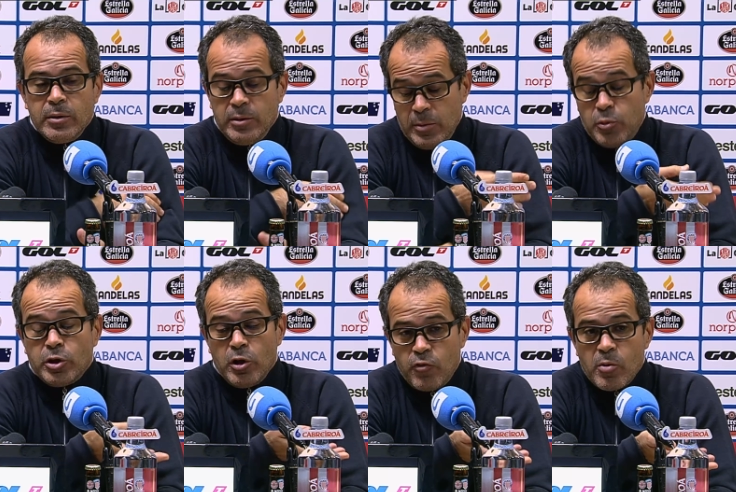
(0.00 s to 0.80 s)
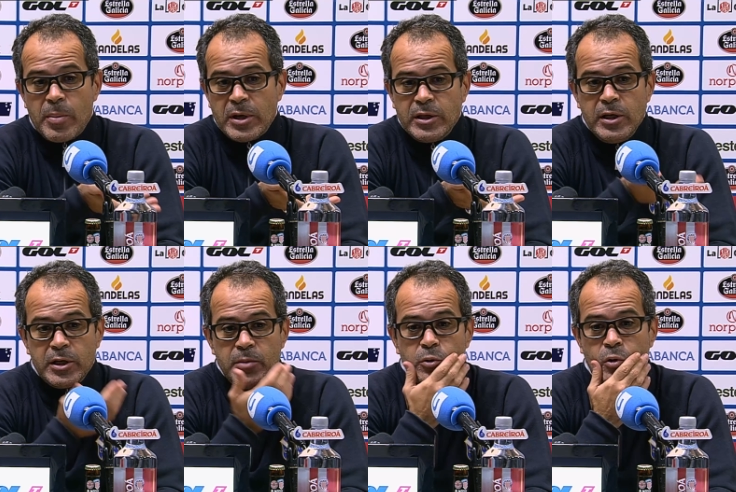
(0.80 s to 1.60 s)
y el portero forma parte del
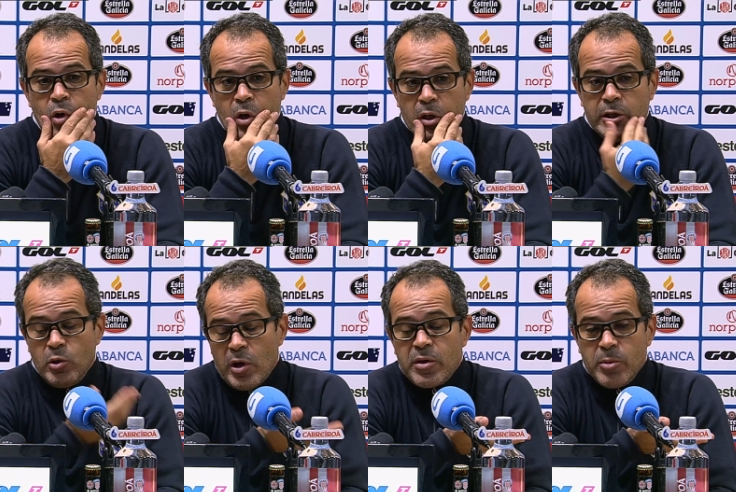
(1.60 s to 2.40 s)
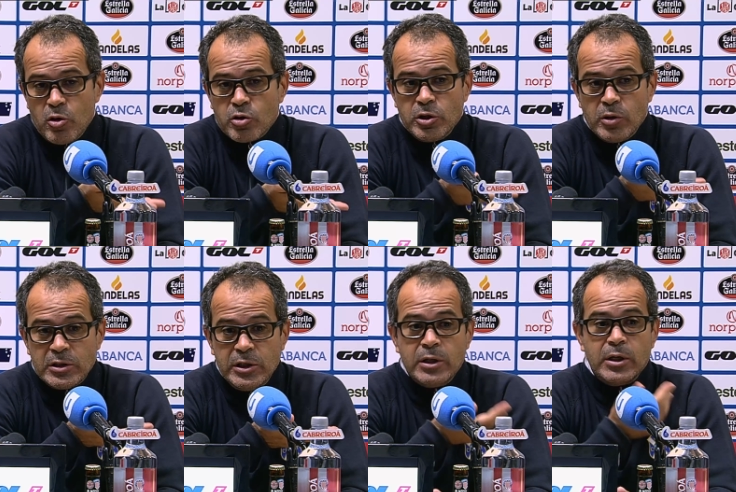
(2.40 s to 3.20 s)
equipo y lo hace mejor siendo
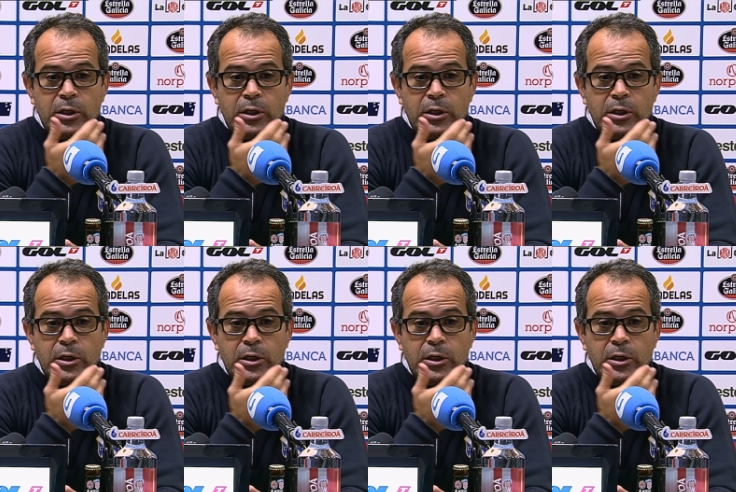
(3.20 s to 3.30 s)
así,